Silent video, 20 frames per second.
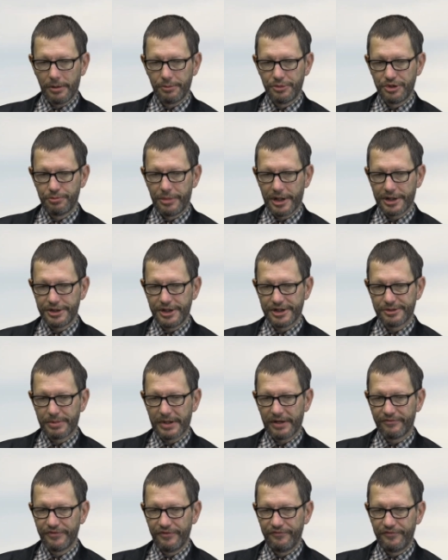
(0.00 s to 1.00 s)
być Premia. bardziej
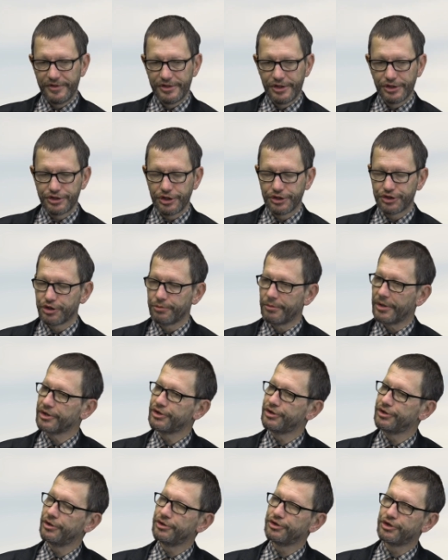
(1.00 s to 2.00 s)
sprawny fizycznie, czy,
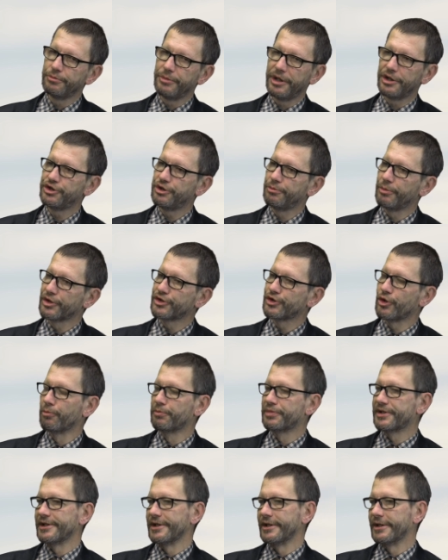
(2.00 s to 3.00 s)
mać, czy mieć
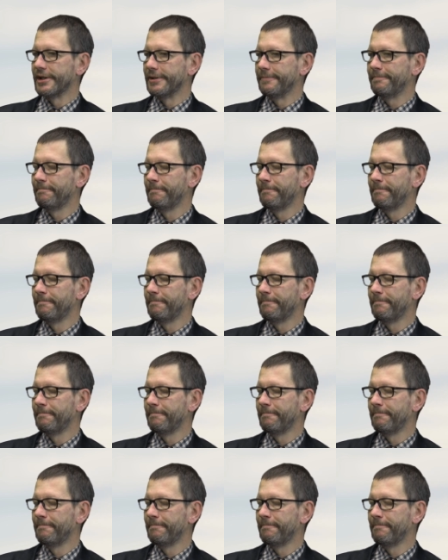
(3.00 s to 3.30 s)
mocną psychę?